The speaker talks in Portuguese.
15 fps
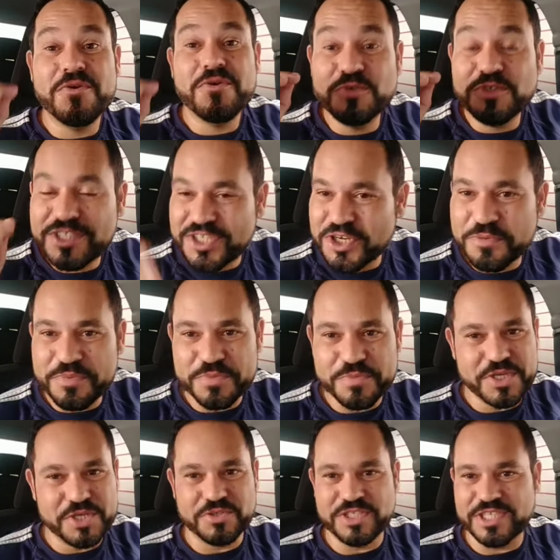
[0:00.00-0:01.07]
o seu
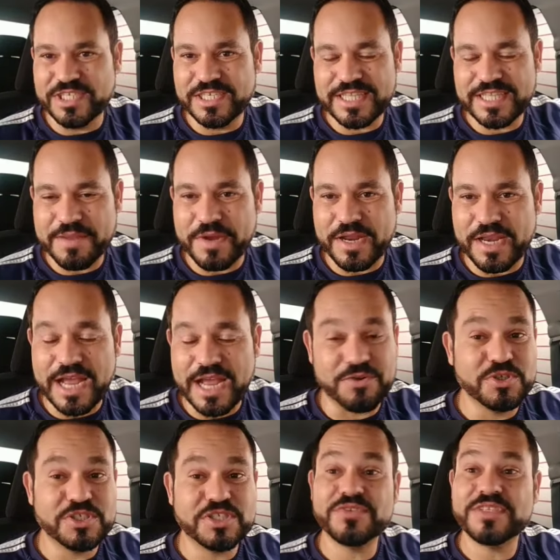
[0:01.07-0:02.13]
primeiro dia trabalhado,
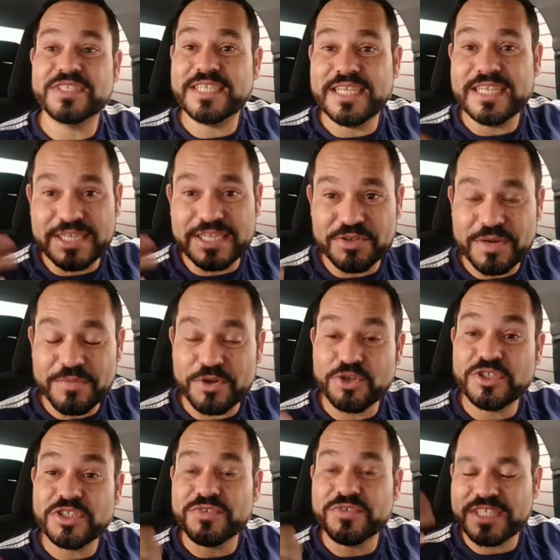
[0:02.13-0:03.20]
ou se você ainda não
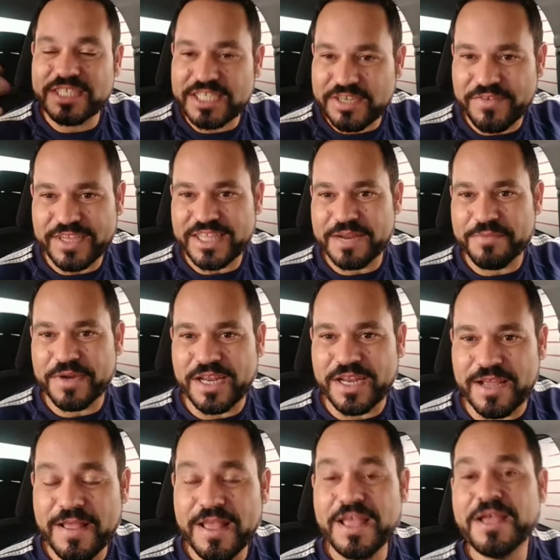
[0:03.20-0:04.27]
trabalhou, se você vai
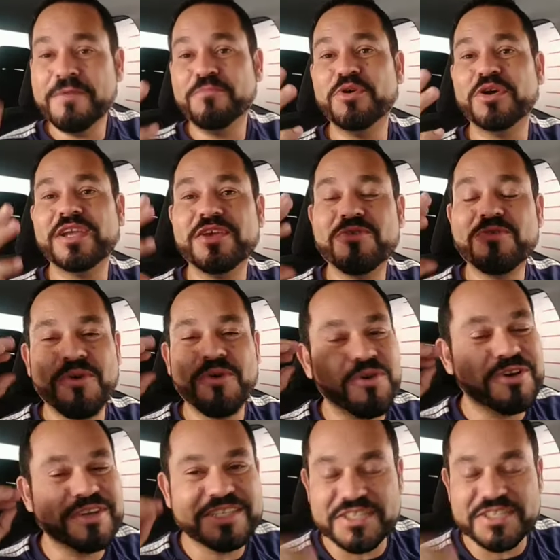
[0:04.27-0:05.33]
trabalhar. Porque eu
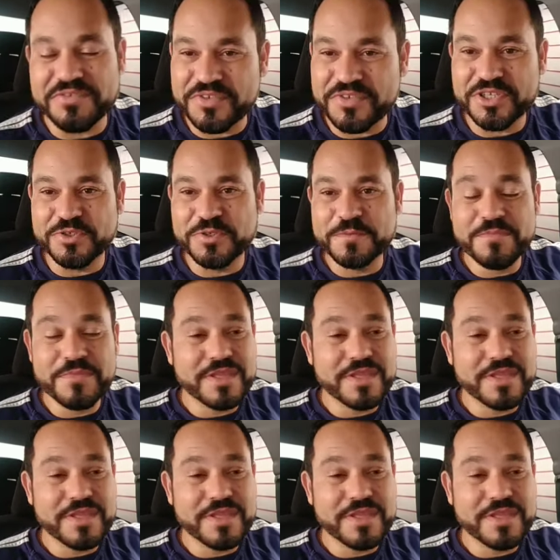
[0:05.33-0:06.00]
coloco esse vídeo